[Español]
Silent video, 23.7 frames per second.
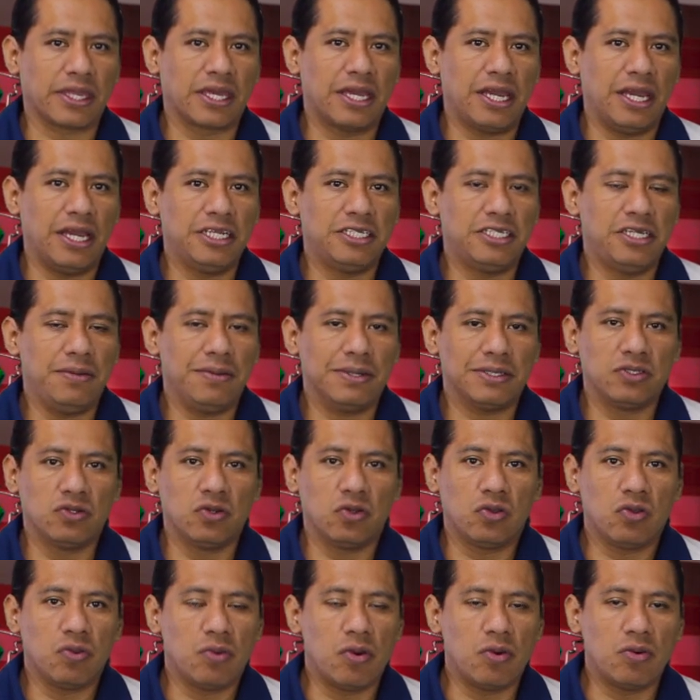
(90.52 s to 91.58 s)
que Chivas
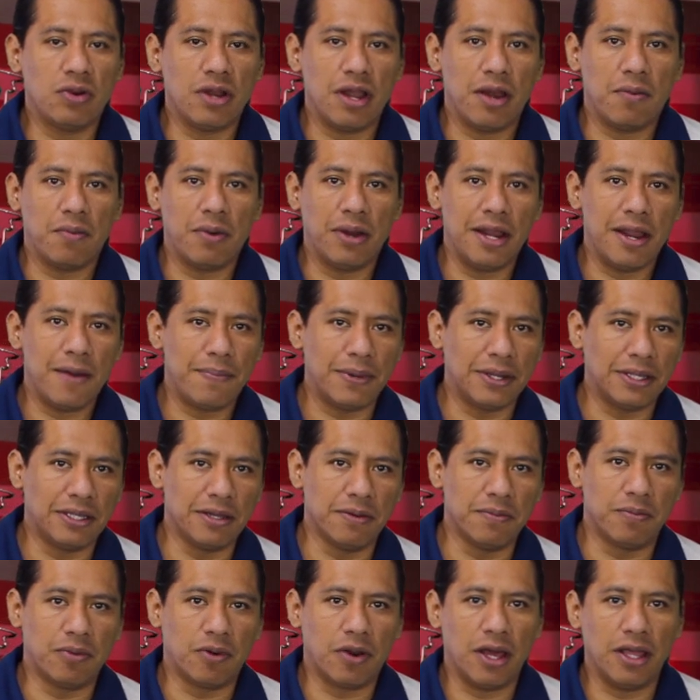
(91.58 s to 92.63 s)
no tuvo una buena
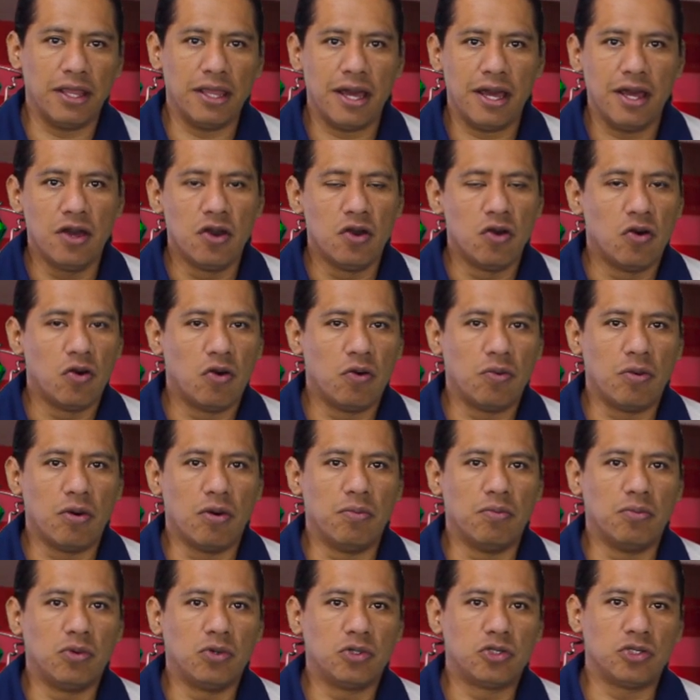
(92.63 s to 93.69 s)
pretemporada, hubo
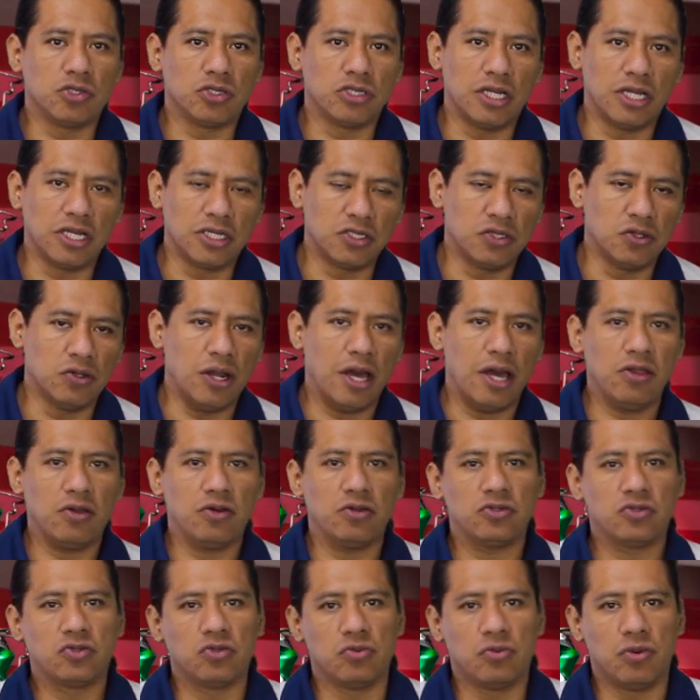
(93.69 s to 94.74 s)
muchos
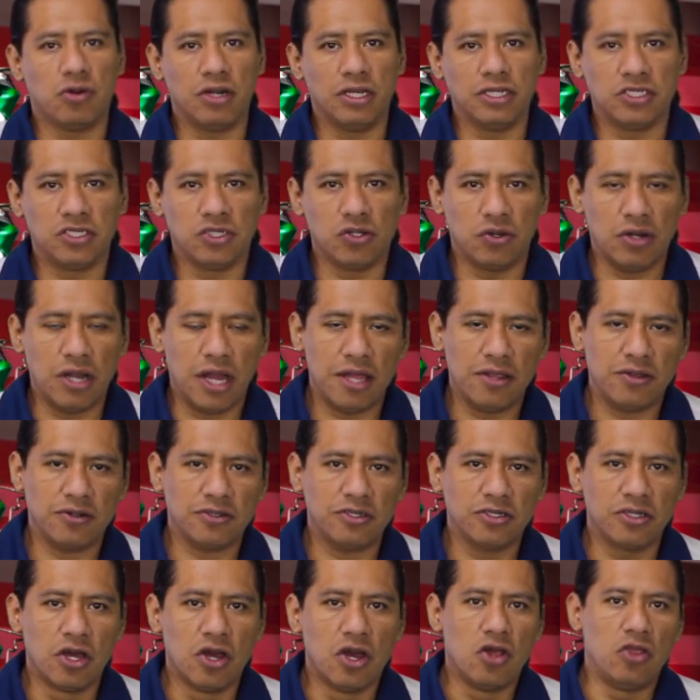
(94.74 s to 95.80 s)
seleccionados, hubo
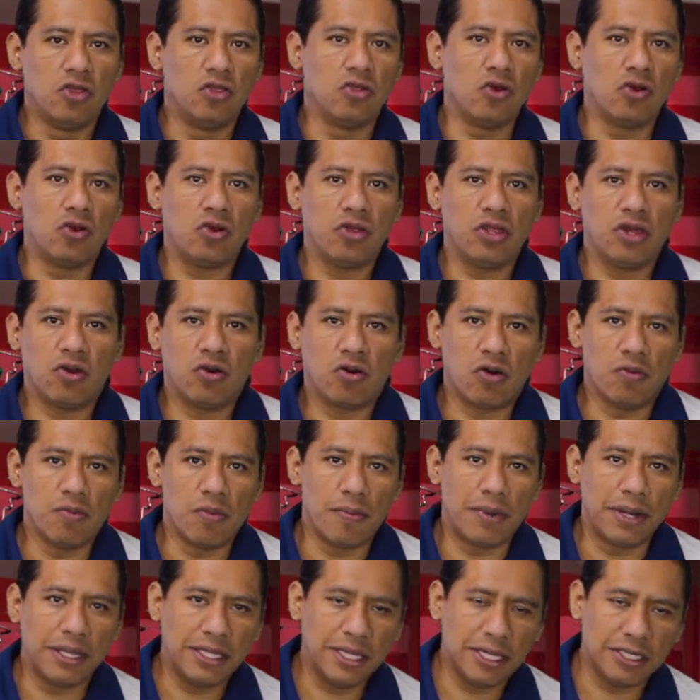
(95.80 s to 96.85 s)
lesionados, no lo digo como
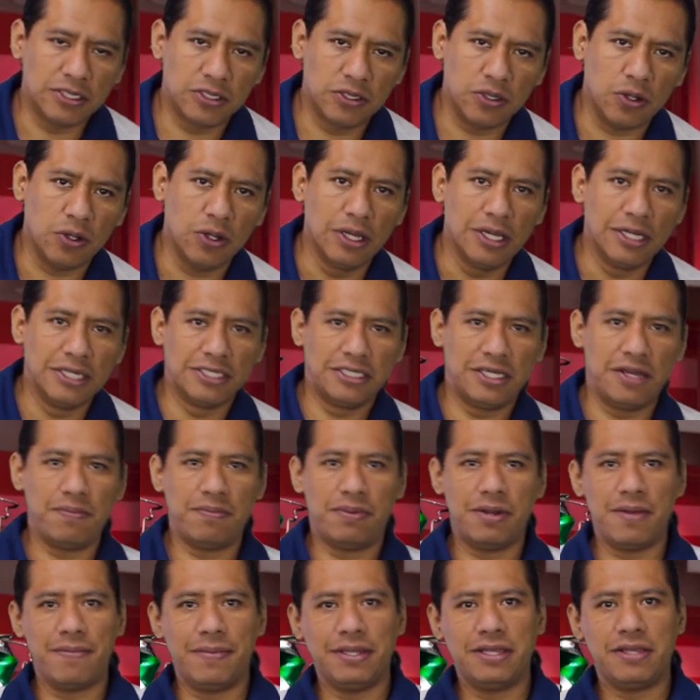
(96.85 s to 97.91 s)
pretexto,
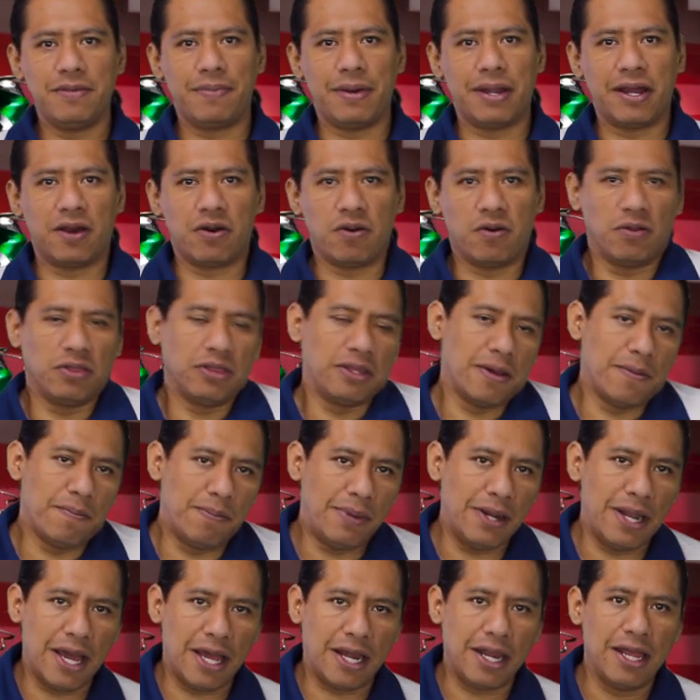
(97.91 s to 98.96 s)
simplemente para
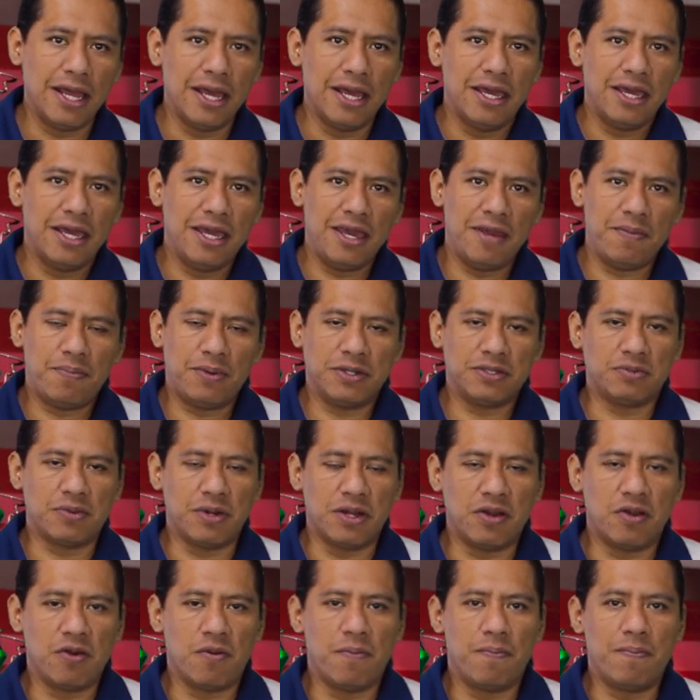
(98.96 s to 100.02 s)
contemplar y pues
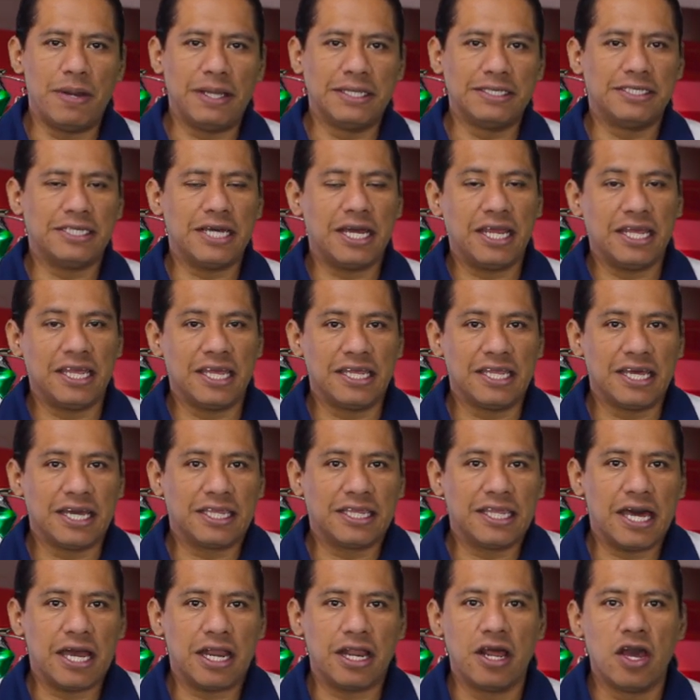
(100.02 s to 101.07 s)
bueno, pensar y
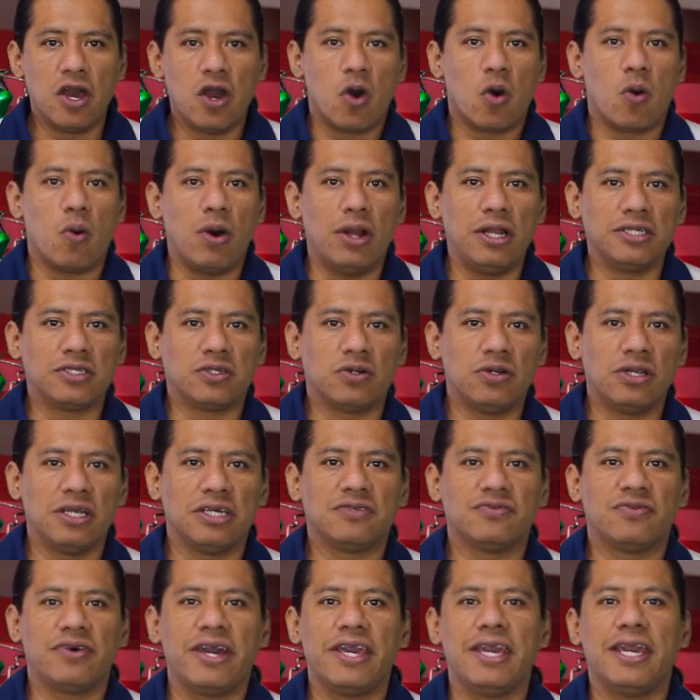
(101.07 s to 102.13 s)
detectar cuáles son
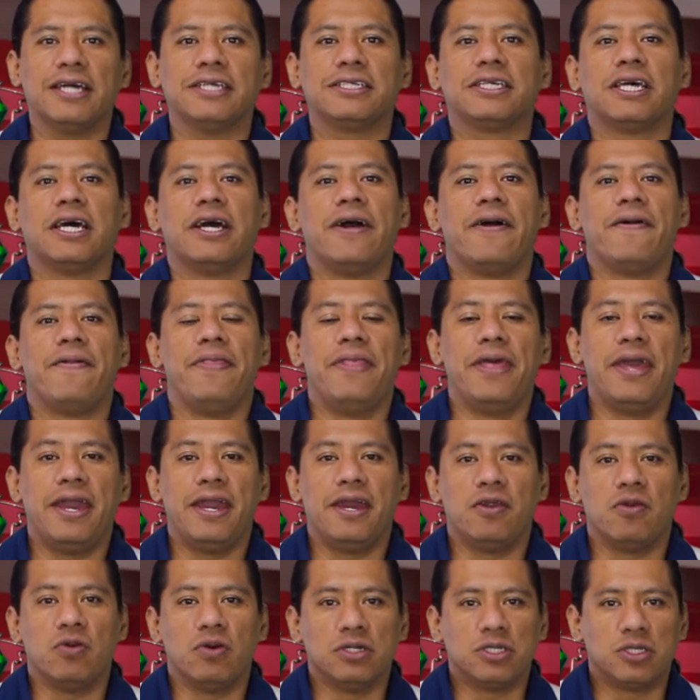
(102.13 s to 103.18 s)
las fallas
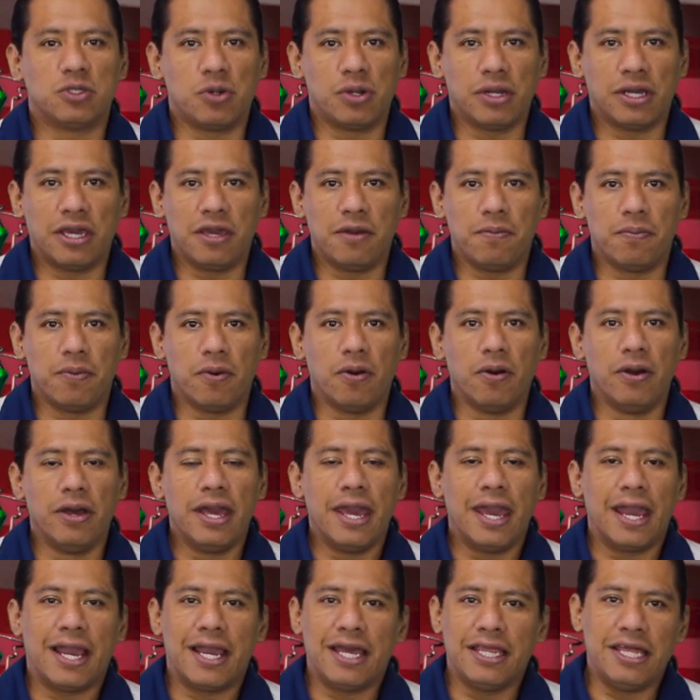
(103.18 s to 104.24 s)
de nuestro equipo.
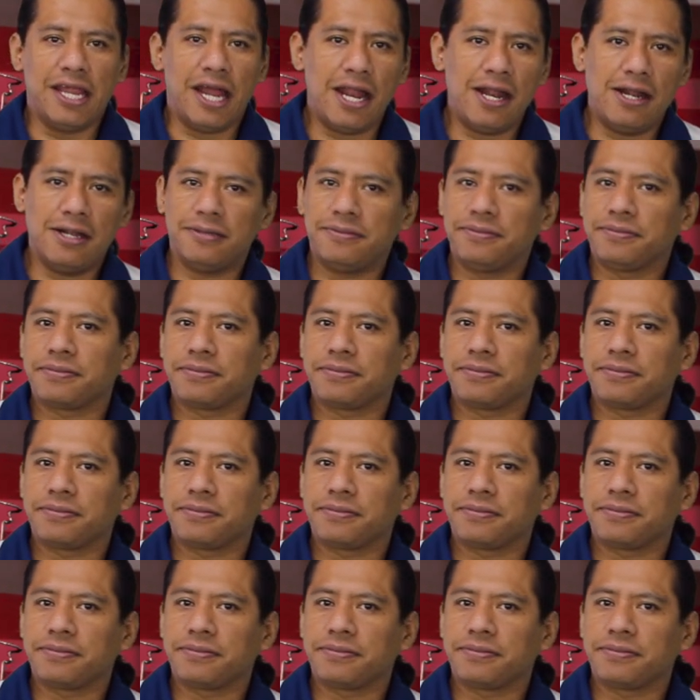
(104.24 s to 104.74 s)
En general,